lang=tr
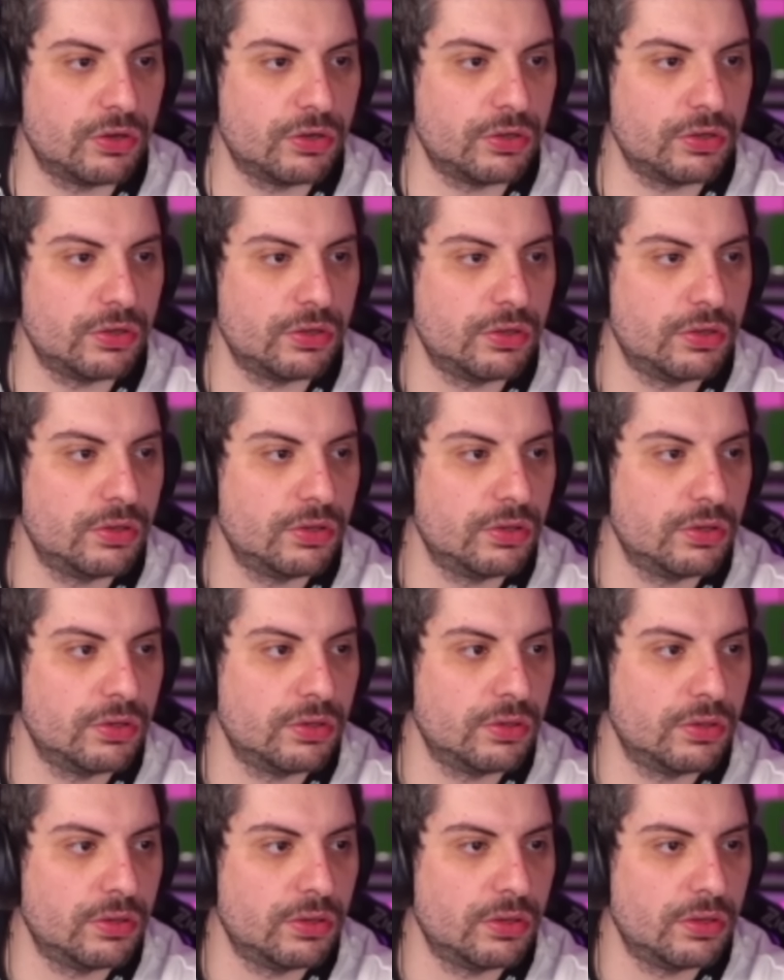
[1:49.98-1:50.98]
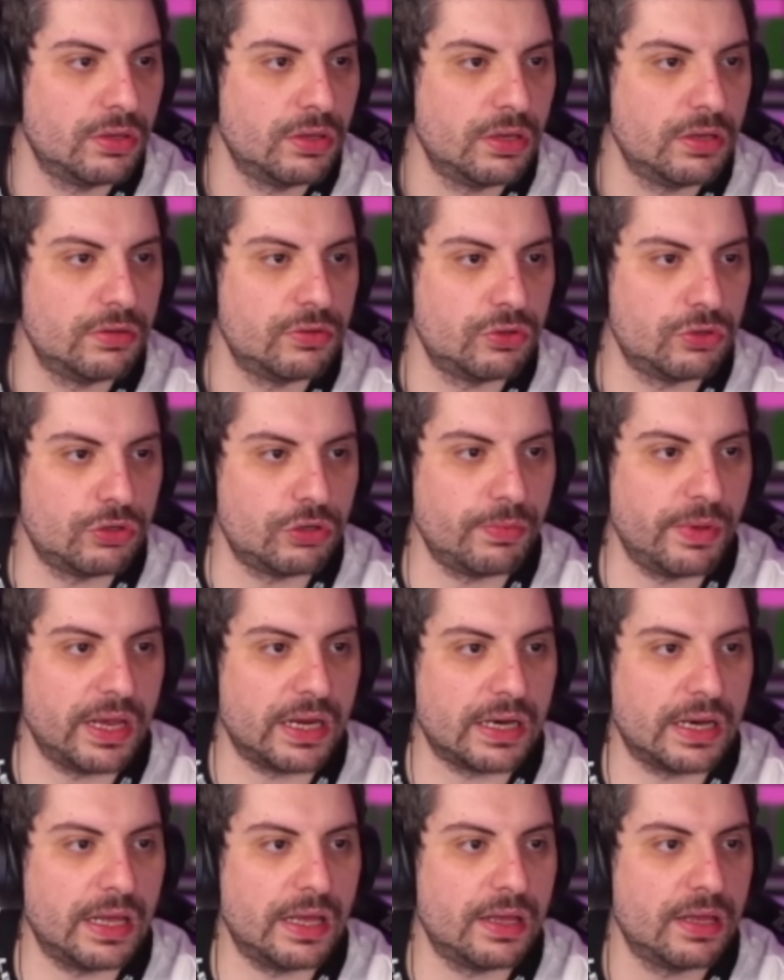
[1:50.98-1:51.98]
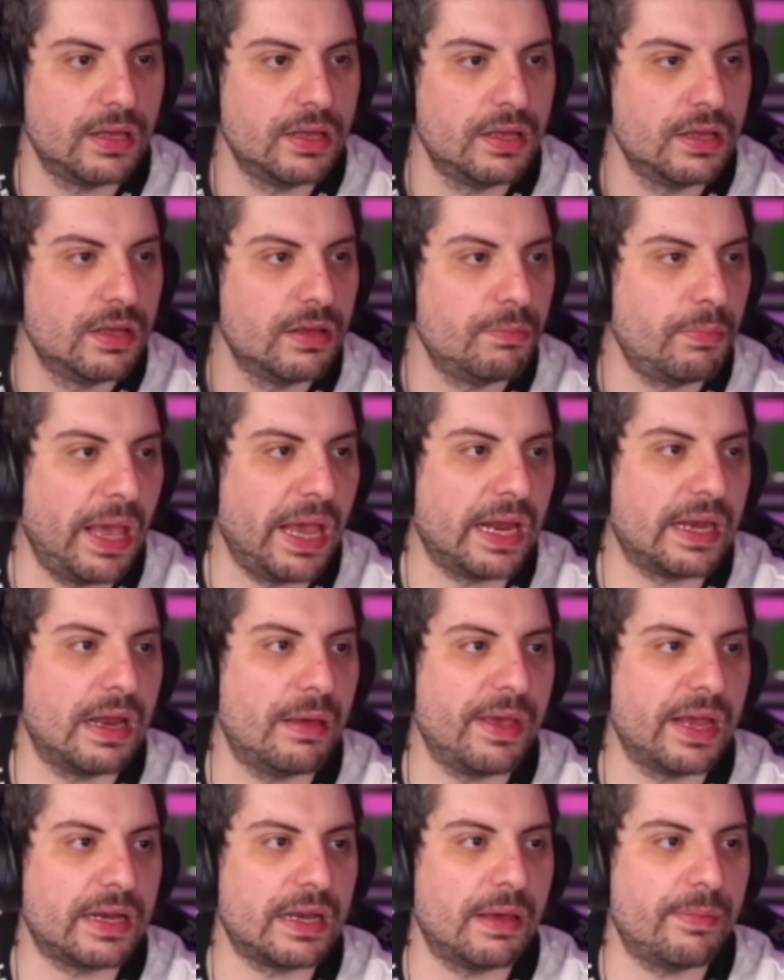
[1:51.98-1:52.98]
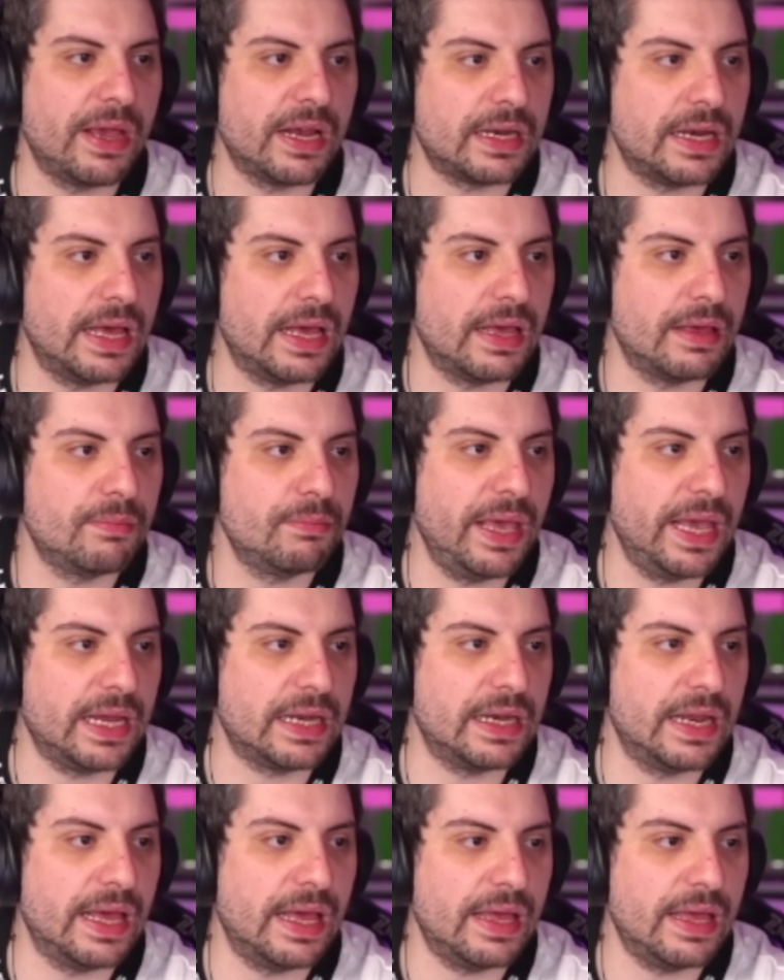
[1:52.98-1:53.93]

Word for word: bir güldürdü. Dur, bekle. Bekle bekle bekle. bekle.